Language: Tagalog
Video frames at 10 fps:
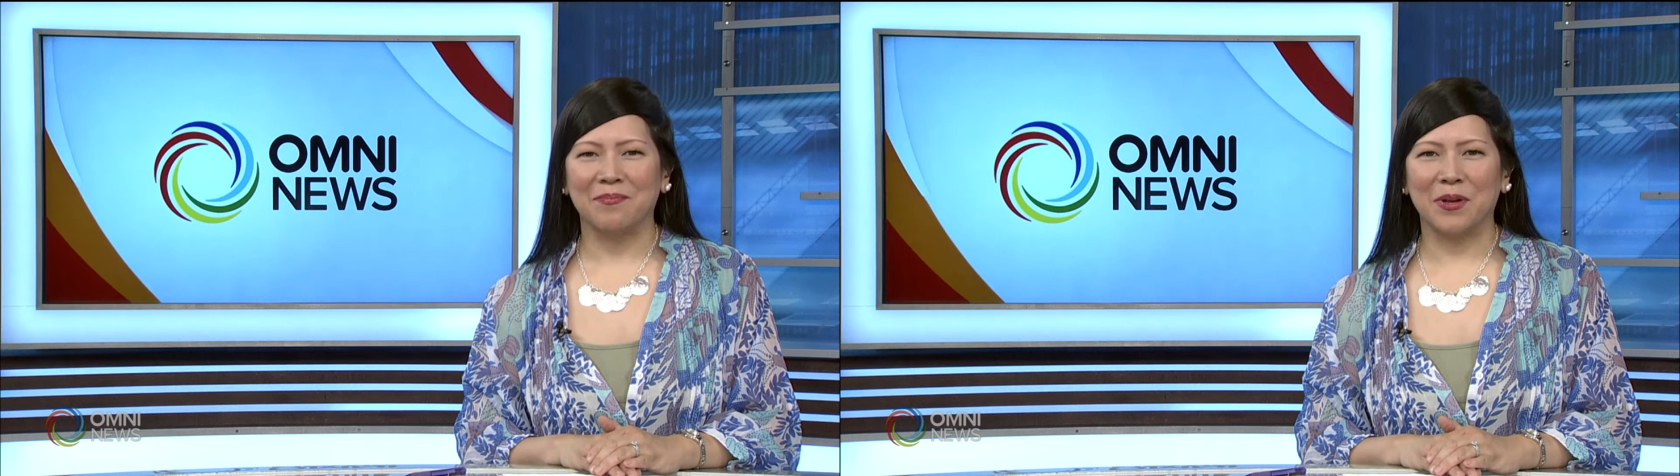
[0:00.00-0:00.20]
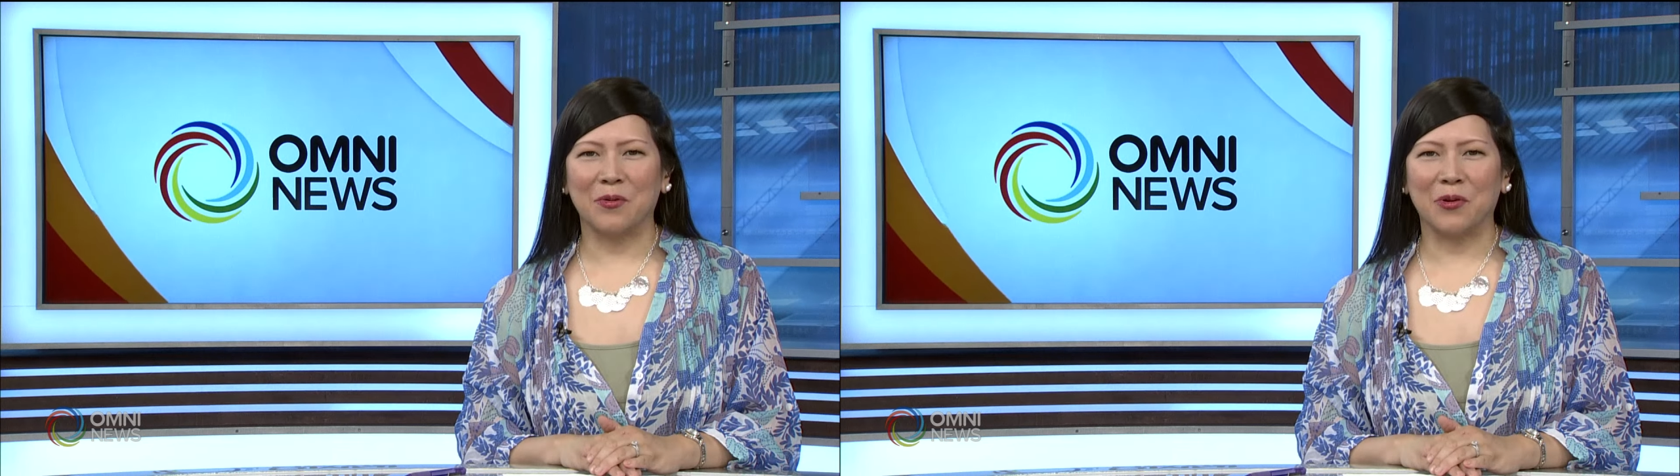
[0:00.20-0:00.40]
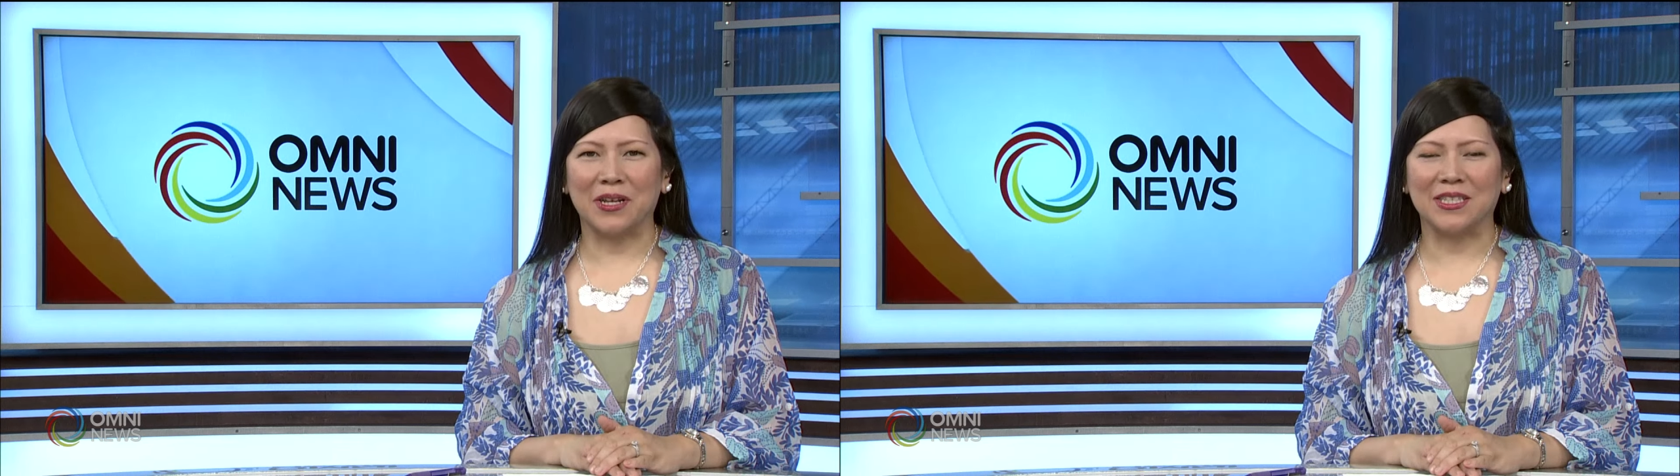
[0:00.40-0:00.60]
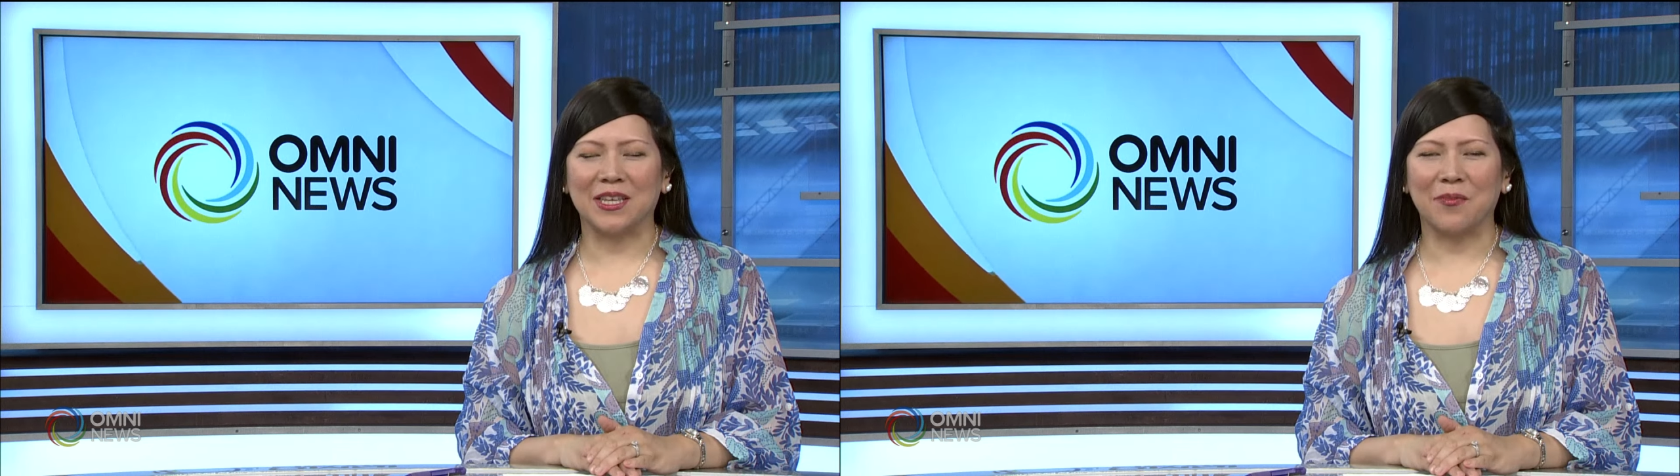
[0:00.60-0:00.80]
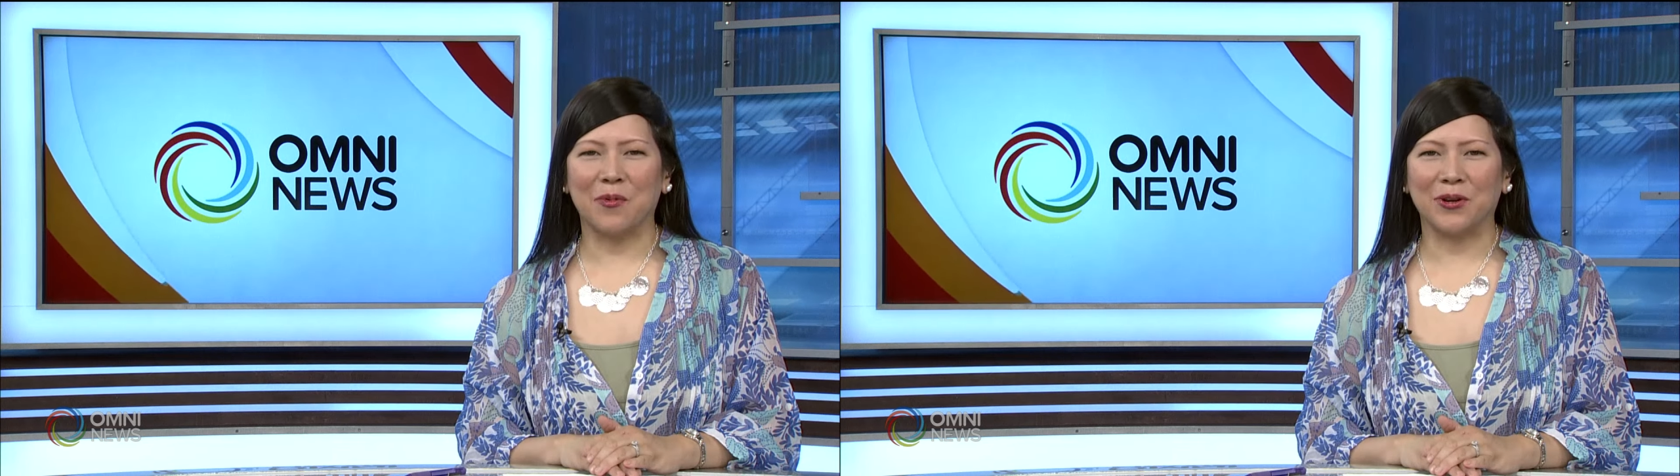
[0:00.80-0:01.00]
Panoorin
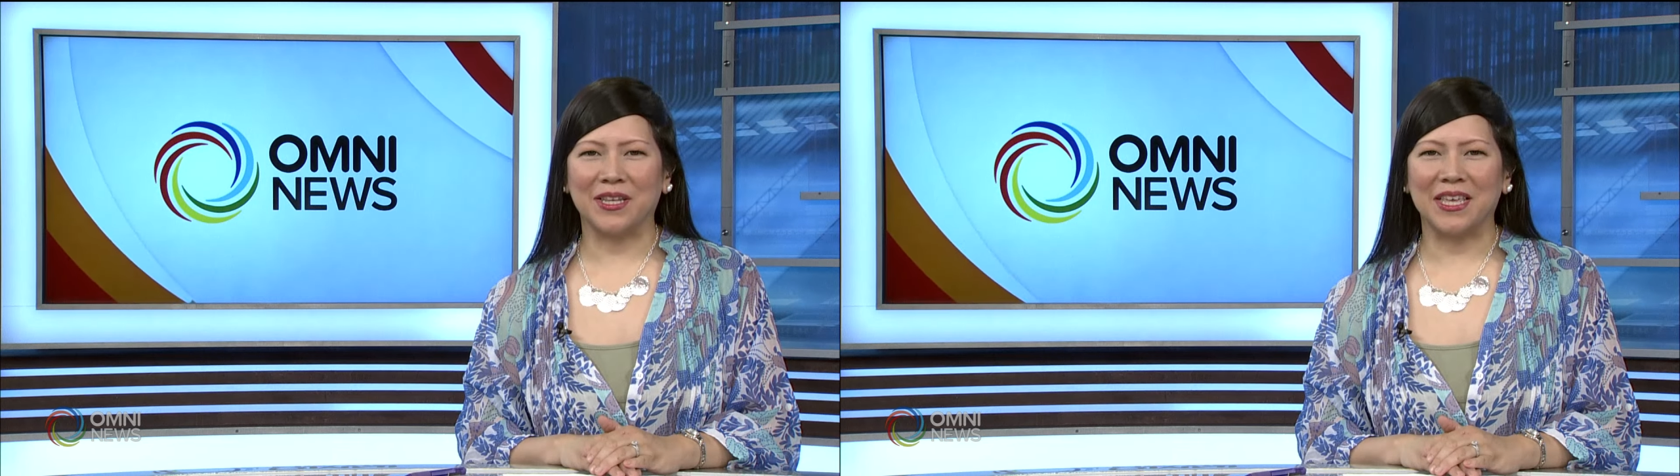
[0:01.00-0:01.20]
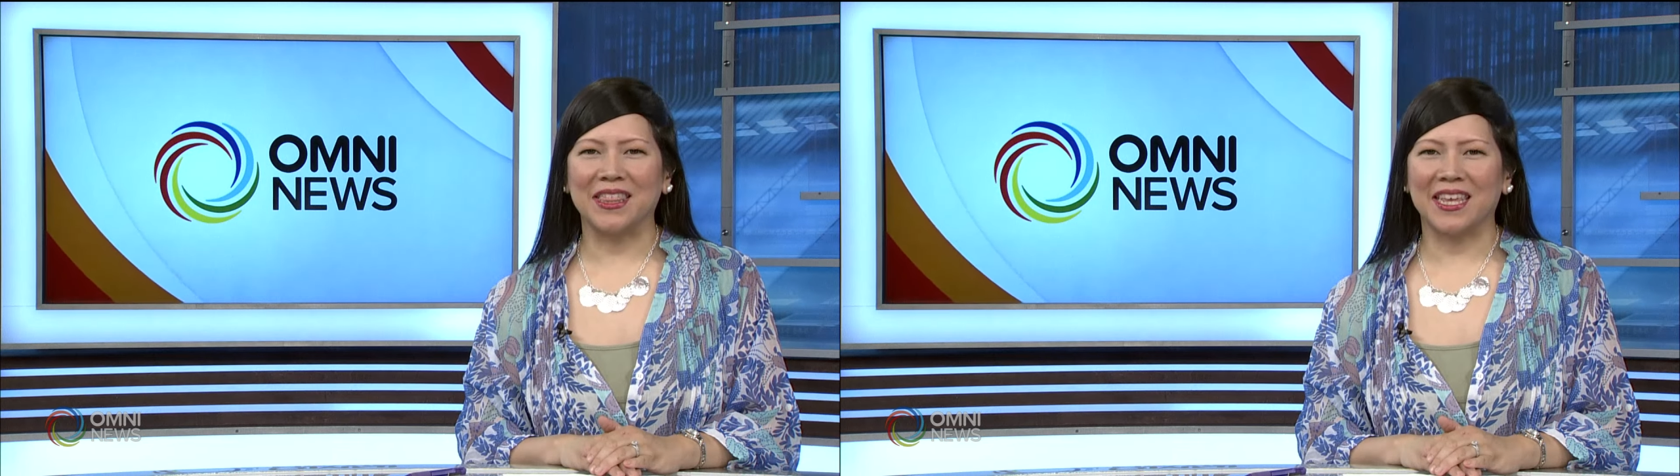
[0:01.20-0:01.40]
sa report ni